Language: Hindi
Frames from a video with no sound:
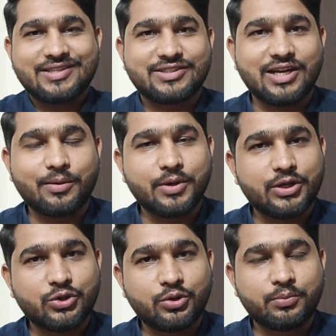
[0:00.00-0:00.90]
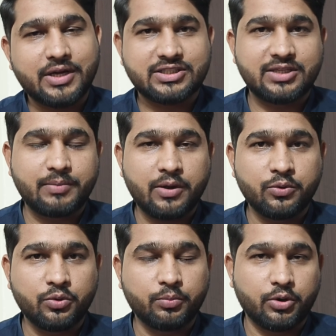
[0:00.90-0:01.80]
असलम नाजरीन मैं
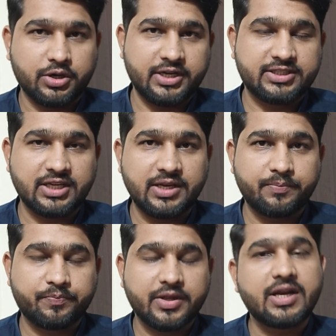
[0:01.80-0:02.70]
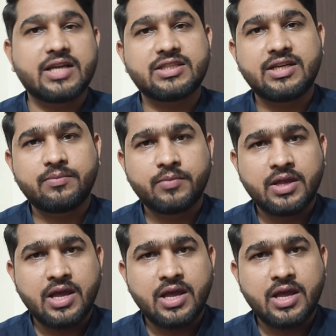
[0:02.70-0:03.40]
हूँ मोगे सली नाजरीन